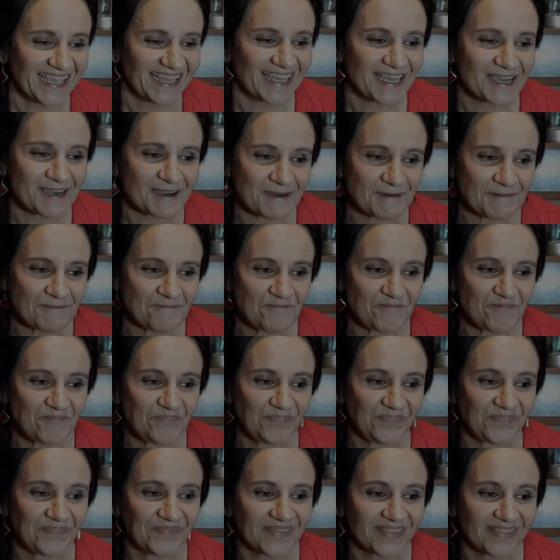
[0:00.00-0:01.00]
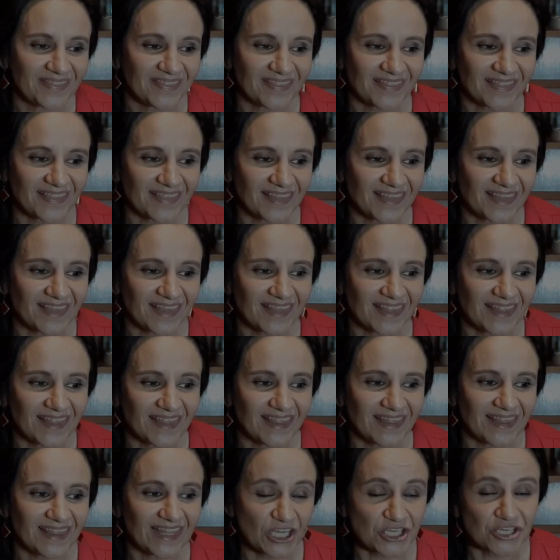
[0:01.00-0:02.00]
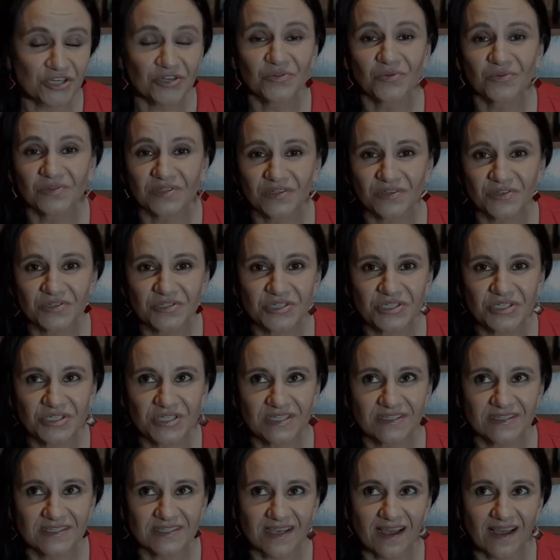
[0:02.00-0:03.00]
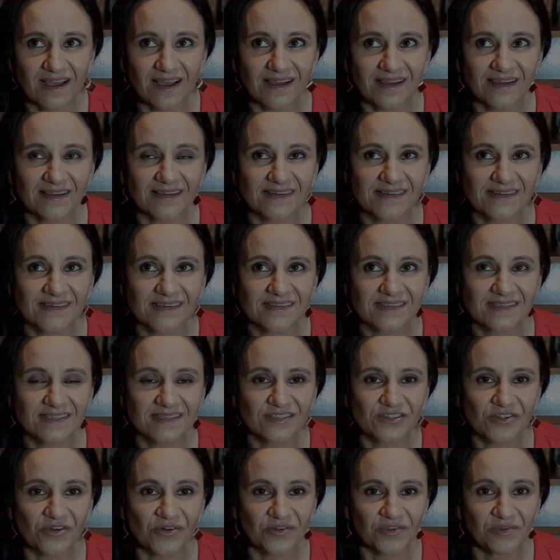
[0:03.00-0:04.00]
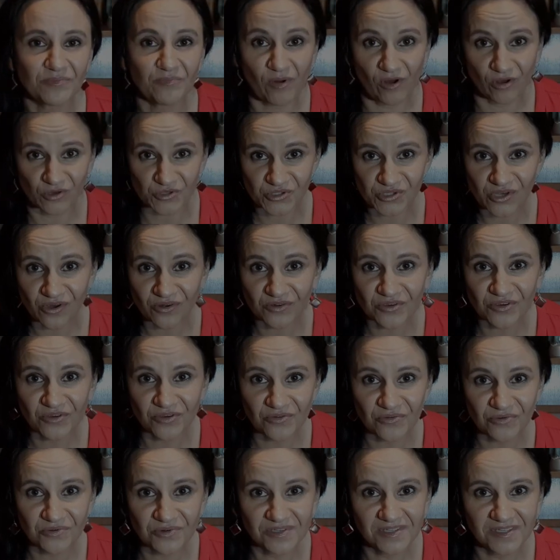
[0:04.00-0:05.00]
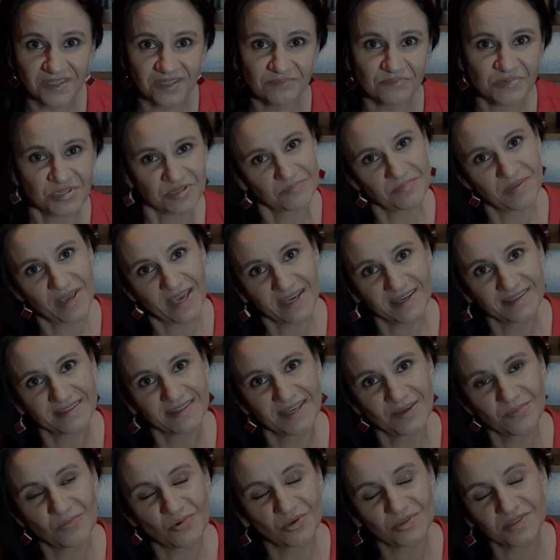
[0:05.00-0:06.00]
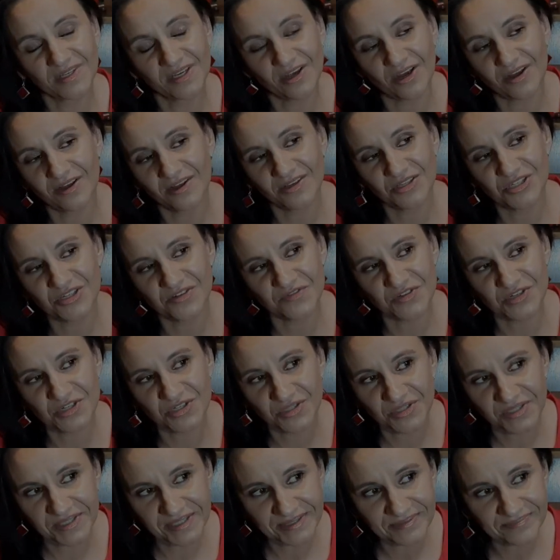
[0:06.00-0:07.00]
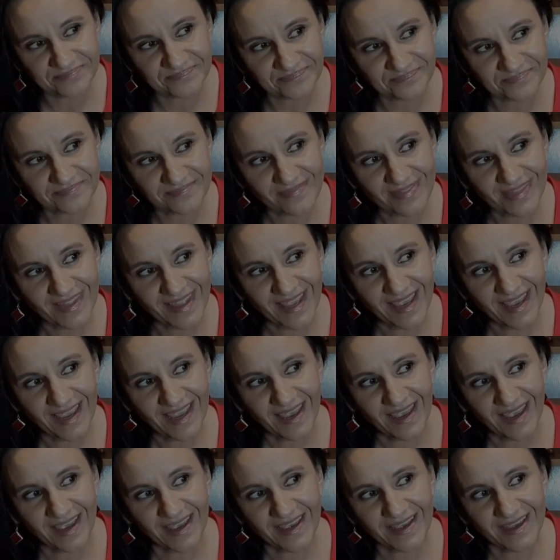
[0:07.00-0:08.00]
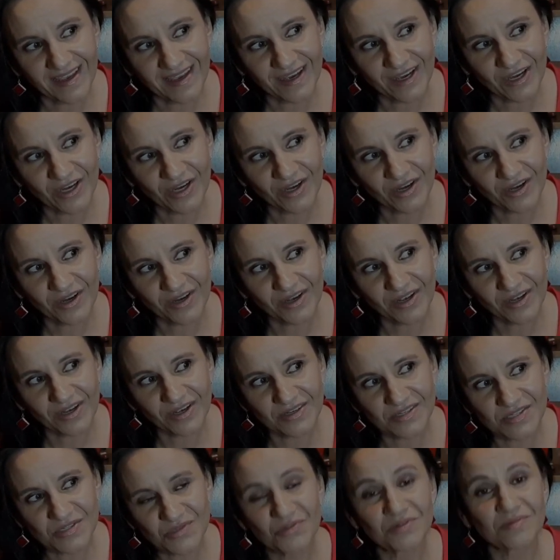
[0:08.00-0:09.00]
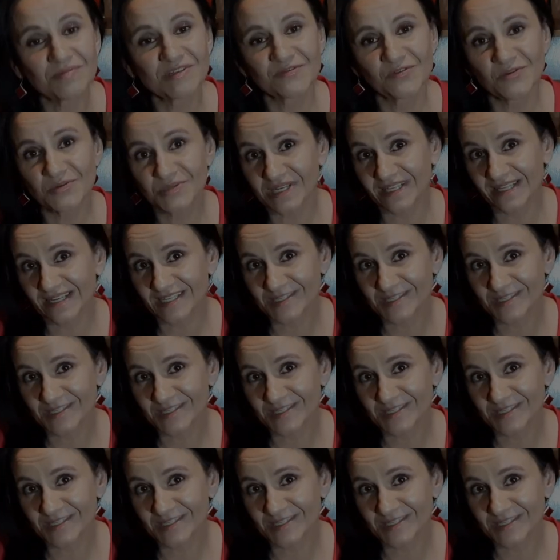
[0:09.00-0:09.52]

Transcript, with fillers: Um, na środku tego dziedzińca e, stoi posąg Julii, przepięknej młodej dziewczyny, e, z którym związana